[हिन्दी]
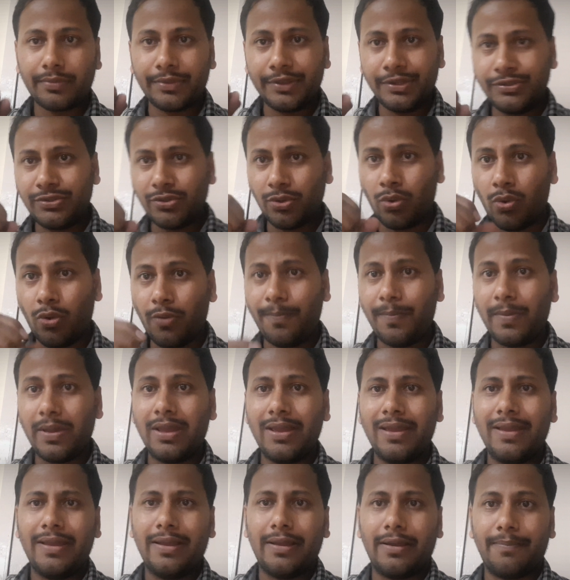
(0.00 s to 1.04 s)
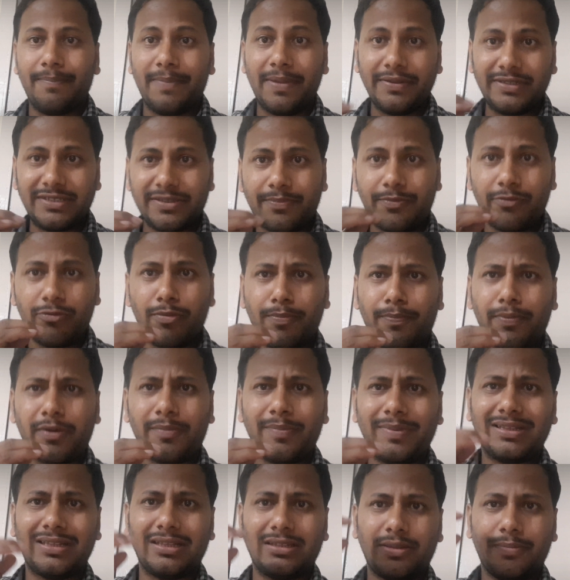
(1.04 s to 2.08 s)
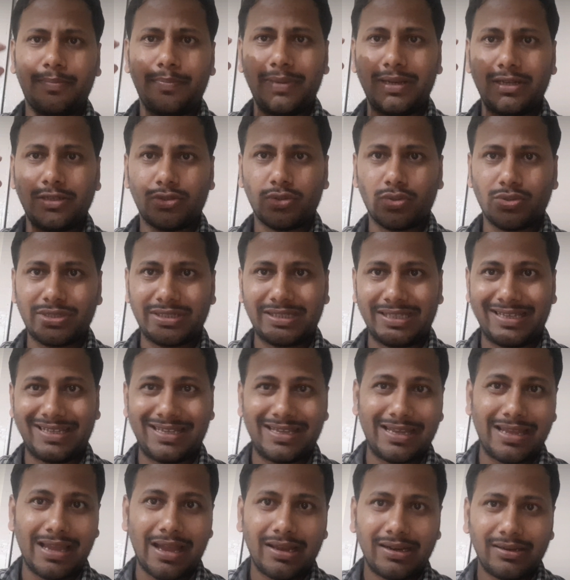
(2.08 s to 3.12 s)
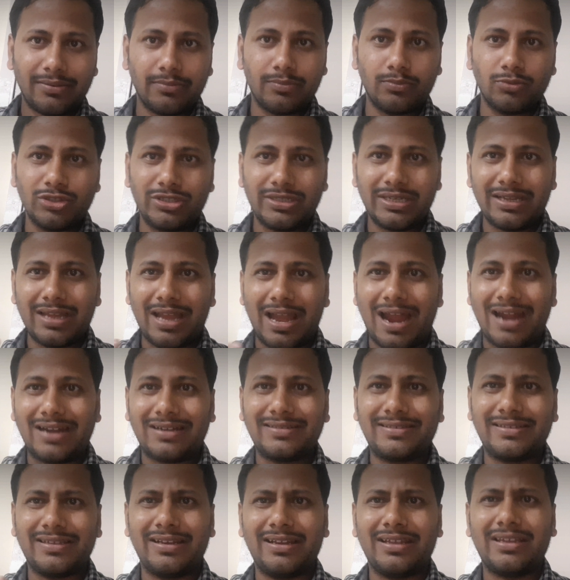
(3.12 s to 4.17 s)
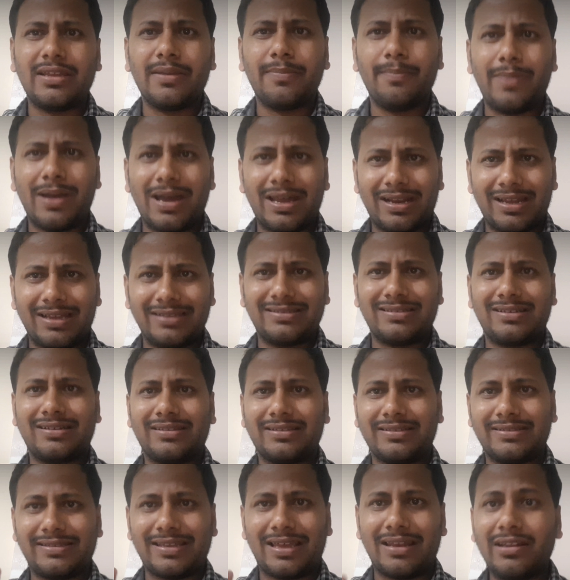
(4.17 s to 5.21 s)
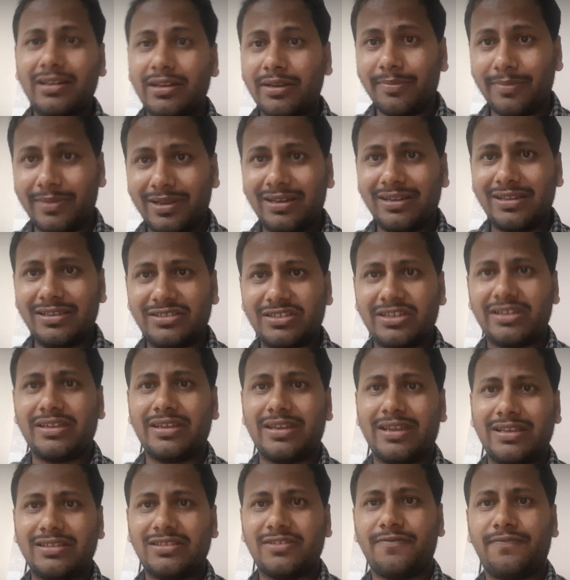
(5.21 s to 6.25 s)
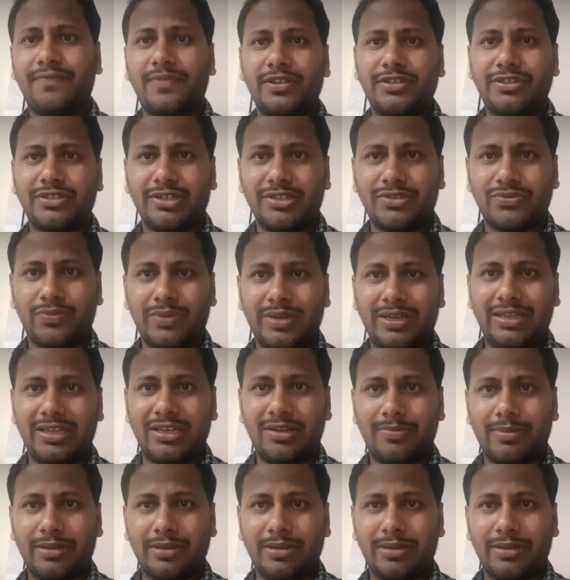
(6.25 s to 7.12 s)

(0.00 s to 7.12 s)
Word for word: सो so होप मैं जब विप्रो में था तब मेरी सोच थी कि यार मुझे आठ से लेके बारह हज़ार तक सैलरी मिलनी चाहिए एज अ फ्रेशर्स वन ईयर